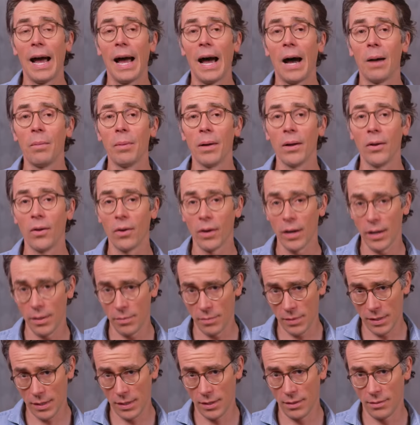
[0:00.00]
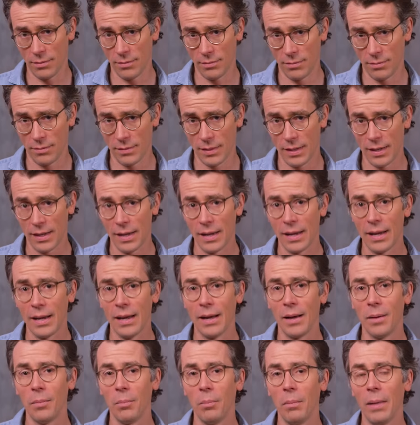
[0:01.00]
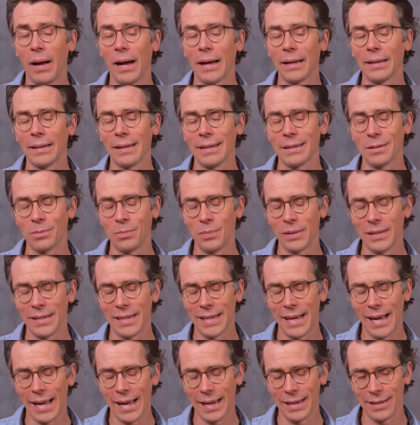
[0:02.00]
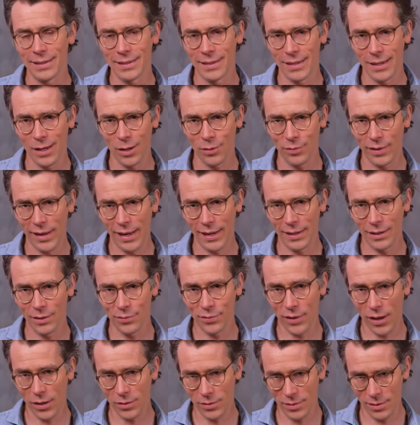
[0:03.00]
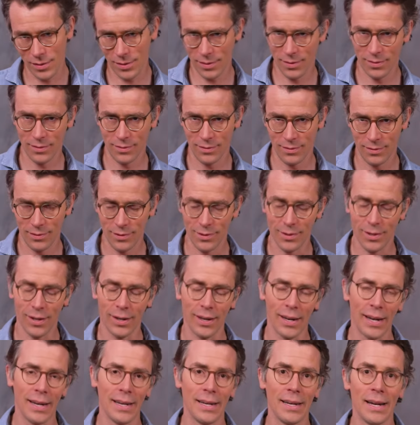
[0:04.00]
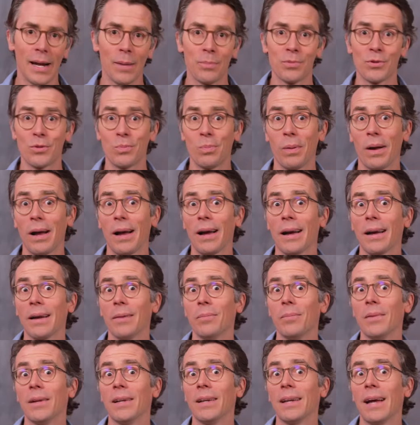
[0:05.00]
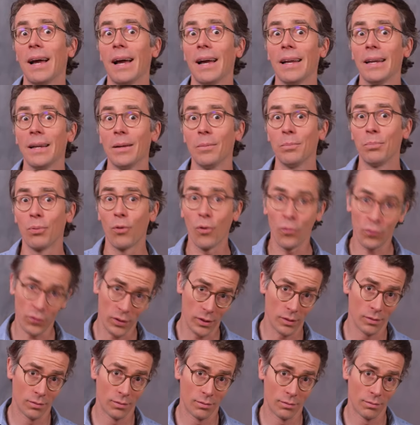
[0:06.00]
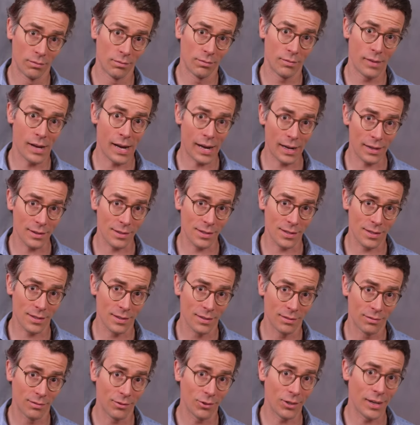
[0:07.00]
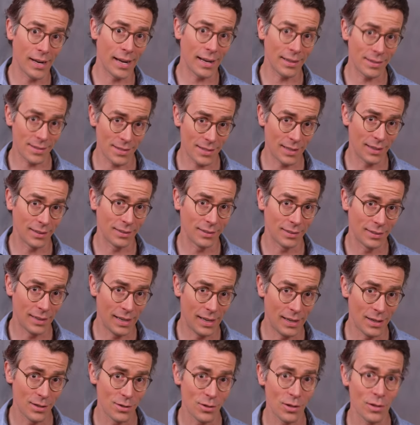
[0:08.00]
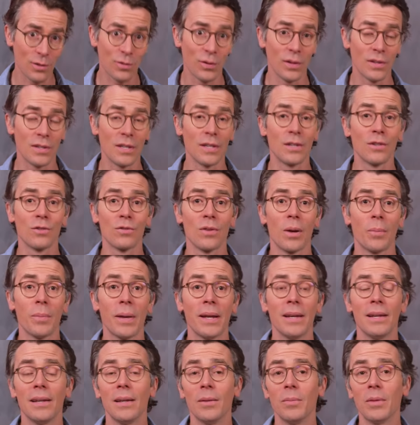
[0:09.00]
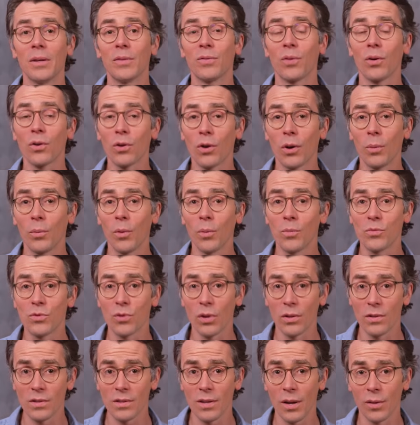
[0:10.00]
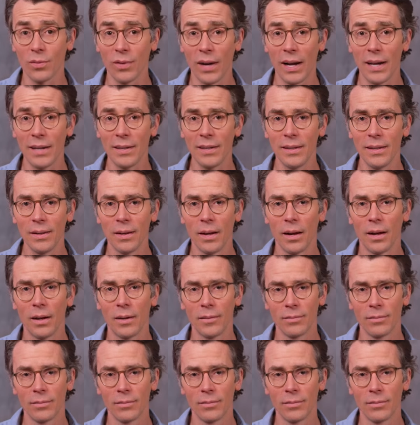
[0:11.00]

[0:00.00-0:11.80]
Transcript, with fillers: Aber noch einmal, Mach das bitte alles nicht auf eigene Faust, sondern in Absprache mit einem Profi, Arzt oder Ärztin. Ja? Sonst verzichtest du am Ende nämlich vollkommen umsonst auf all die